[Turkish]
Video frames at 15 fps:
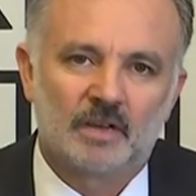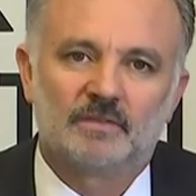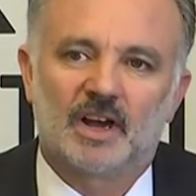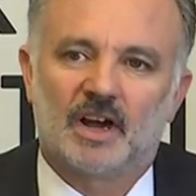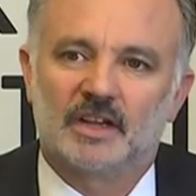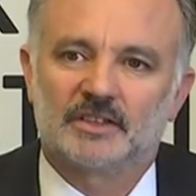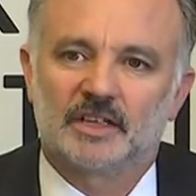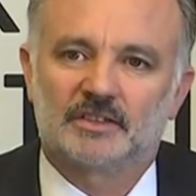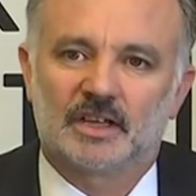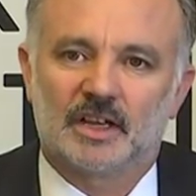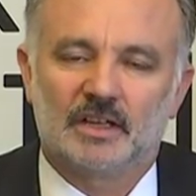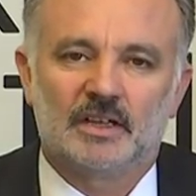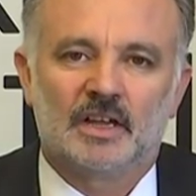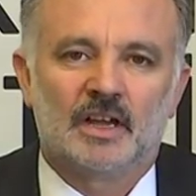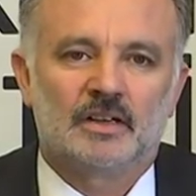ve
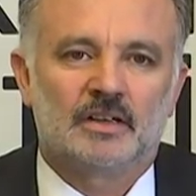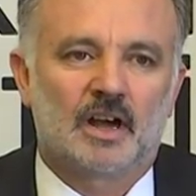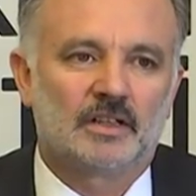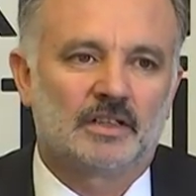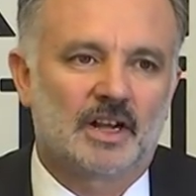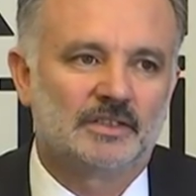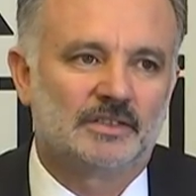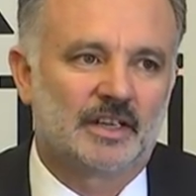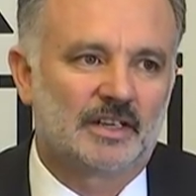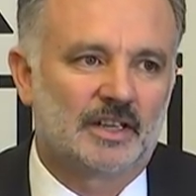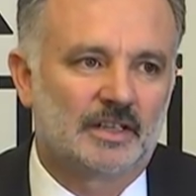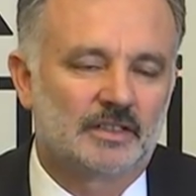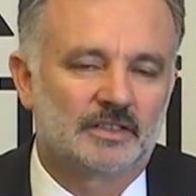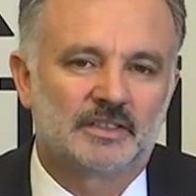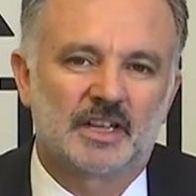adeta
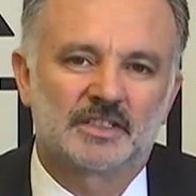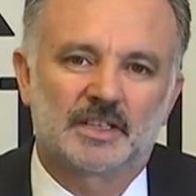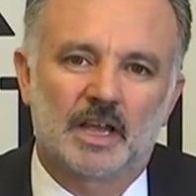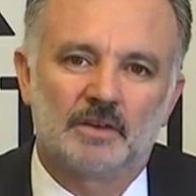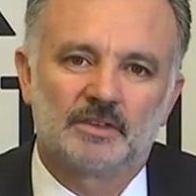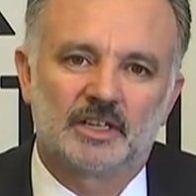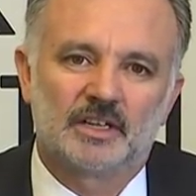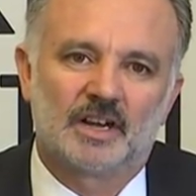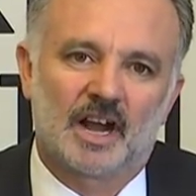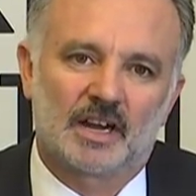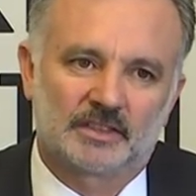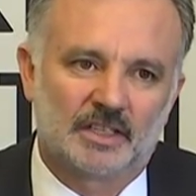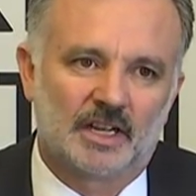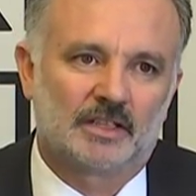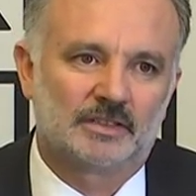Kalkandere cezaevinin
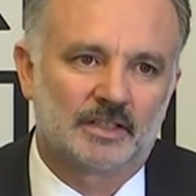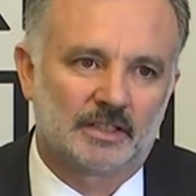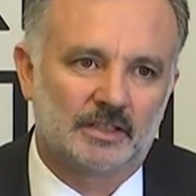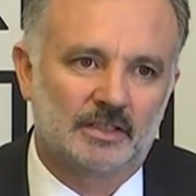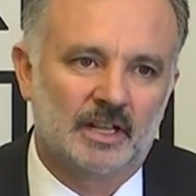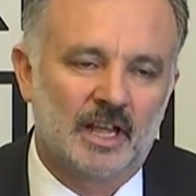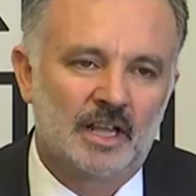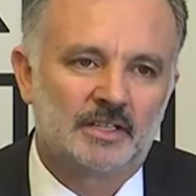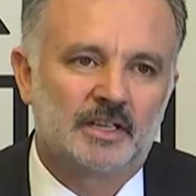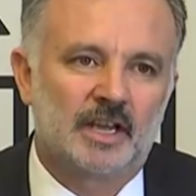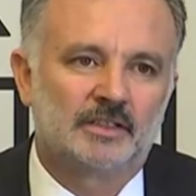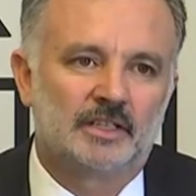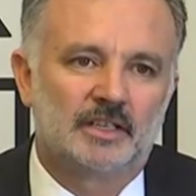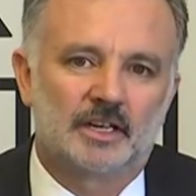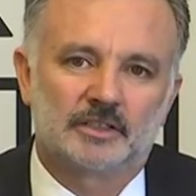gardiyanları
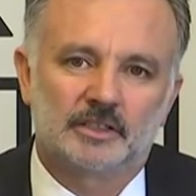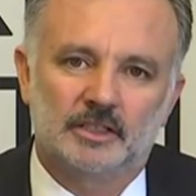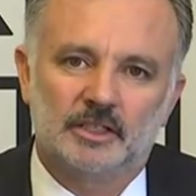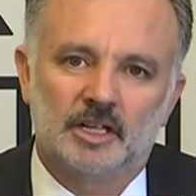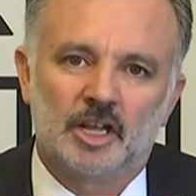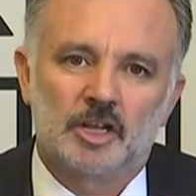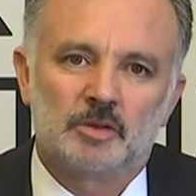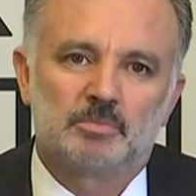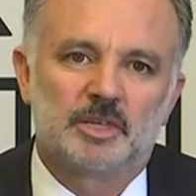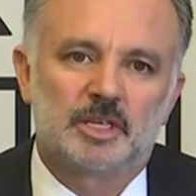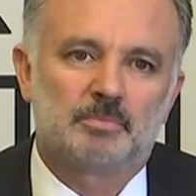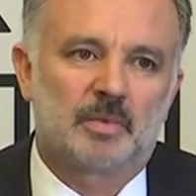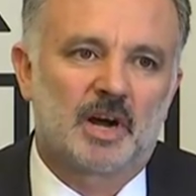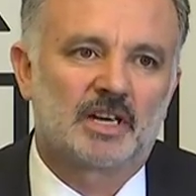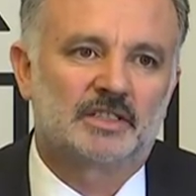kendilerini bir
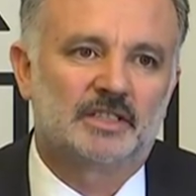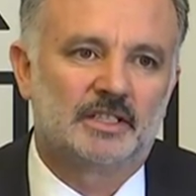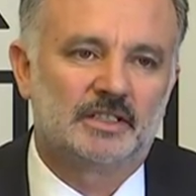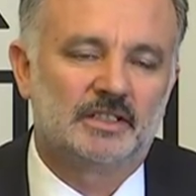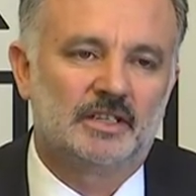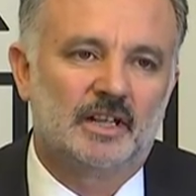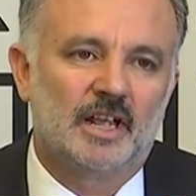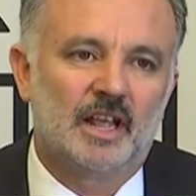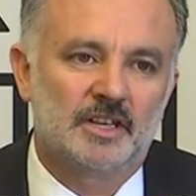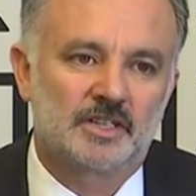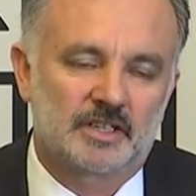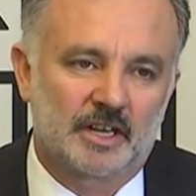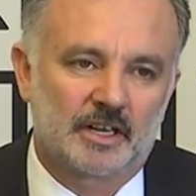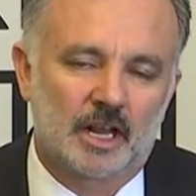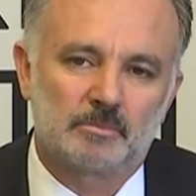partinin
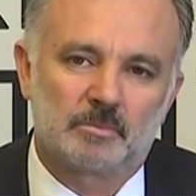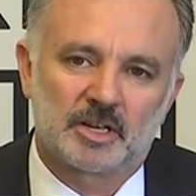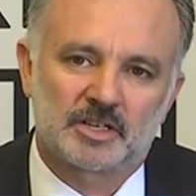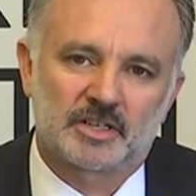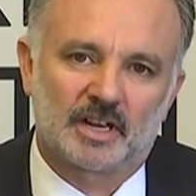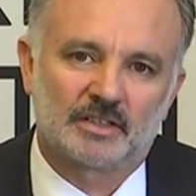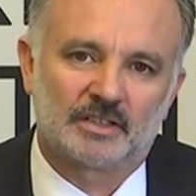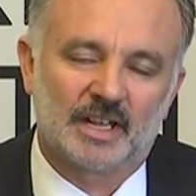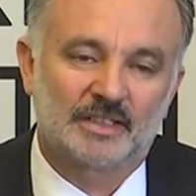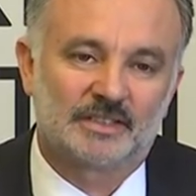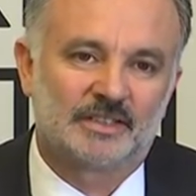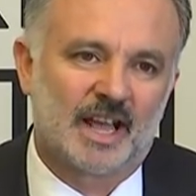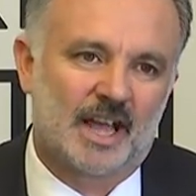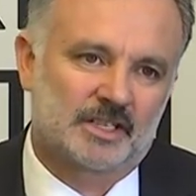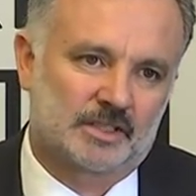eş genel başkanına
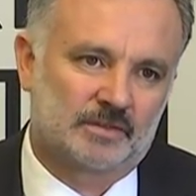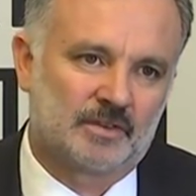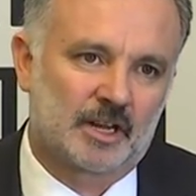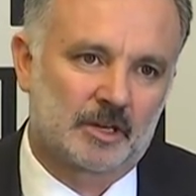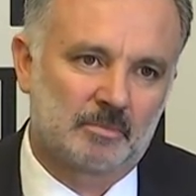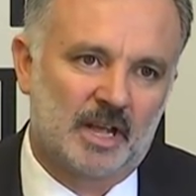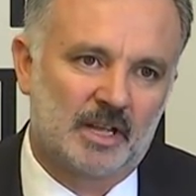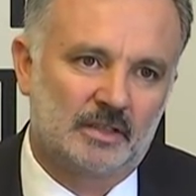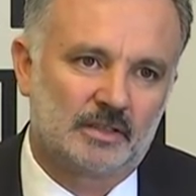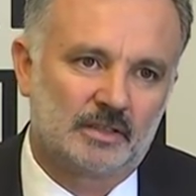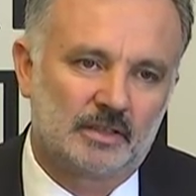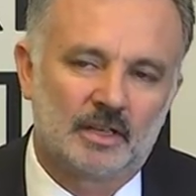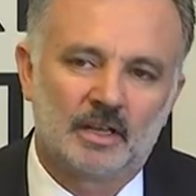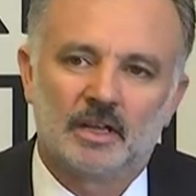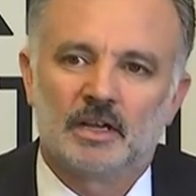ders verme,
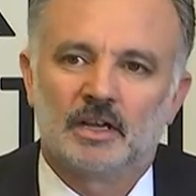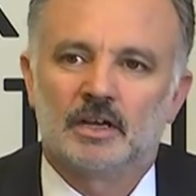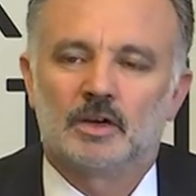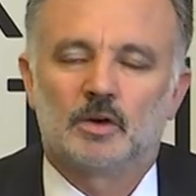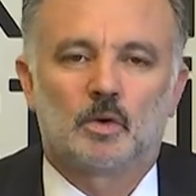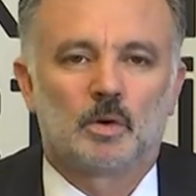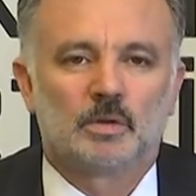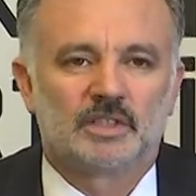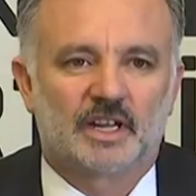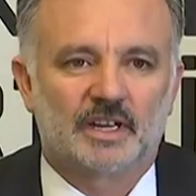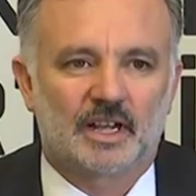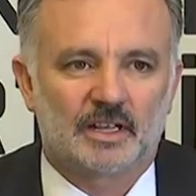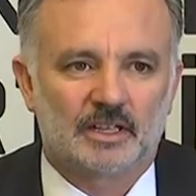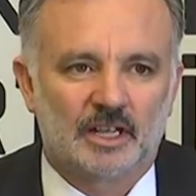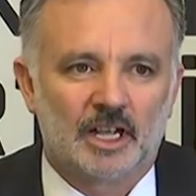
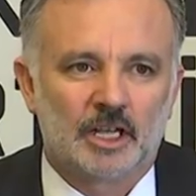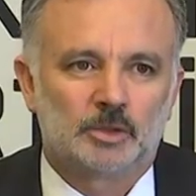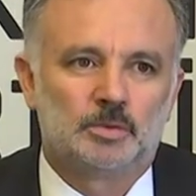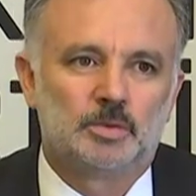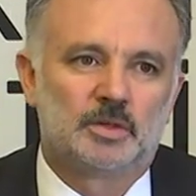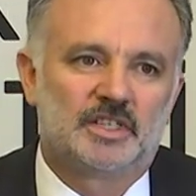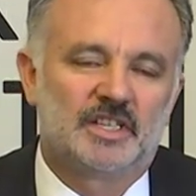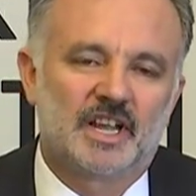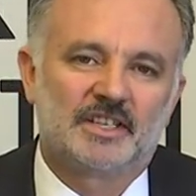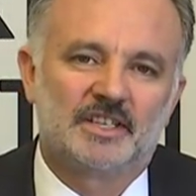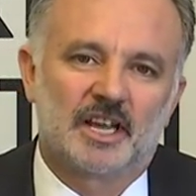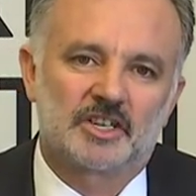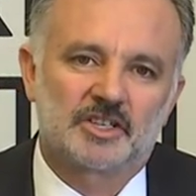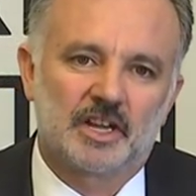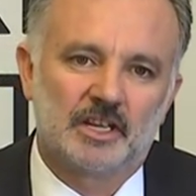onlara Türkiye
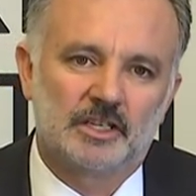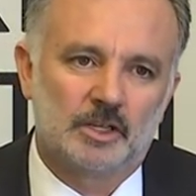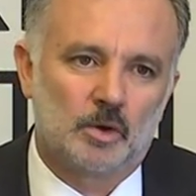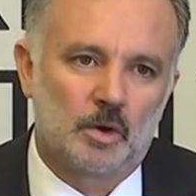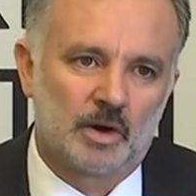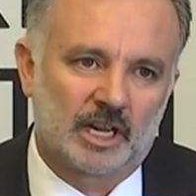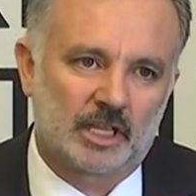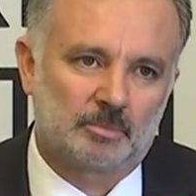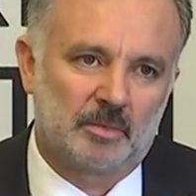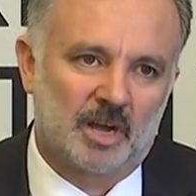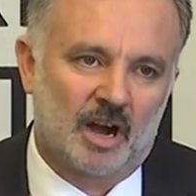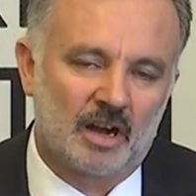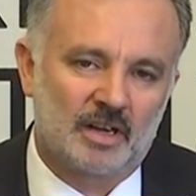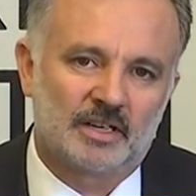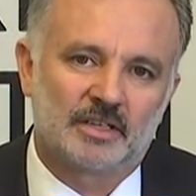gerçeğini öğretme
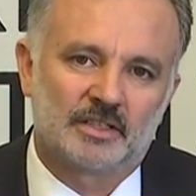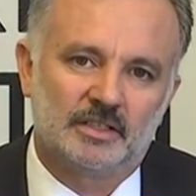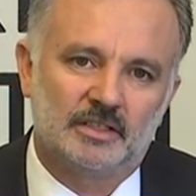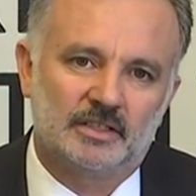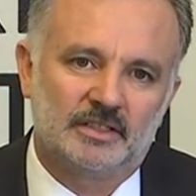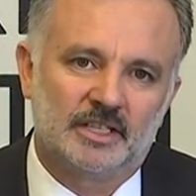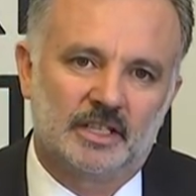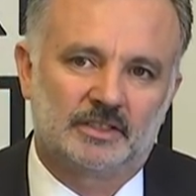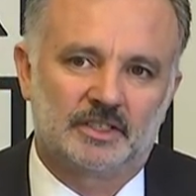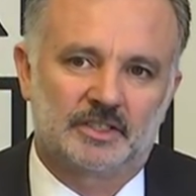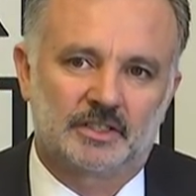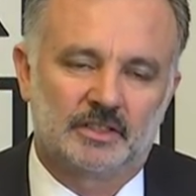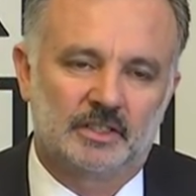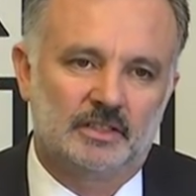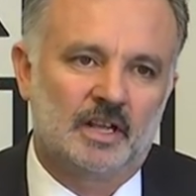hakkını,
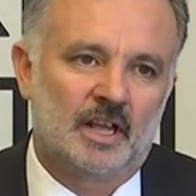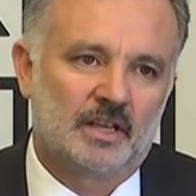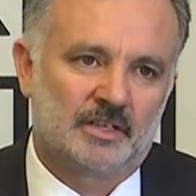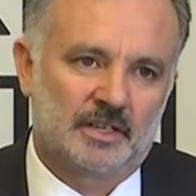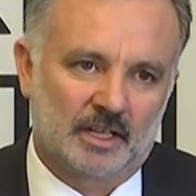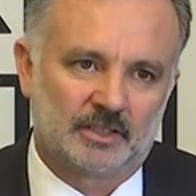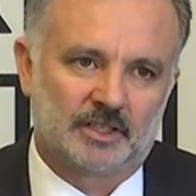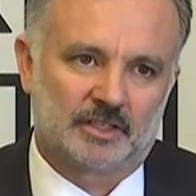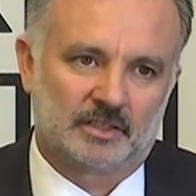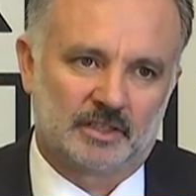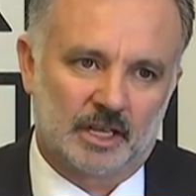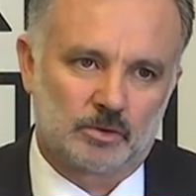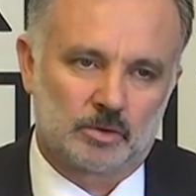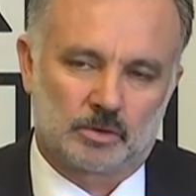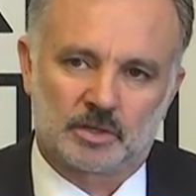yetkisini
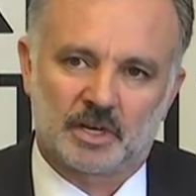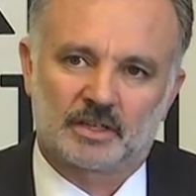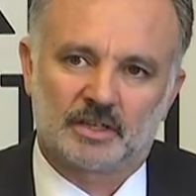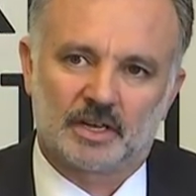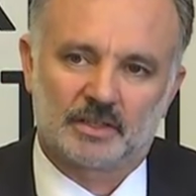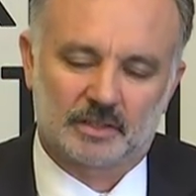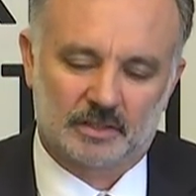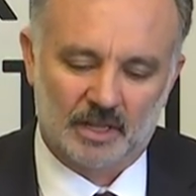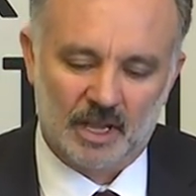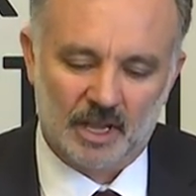kendisinde görecekler.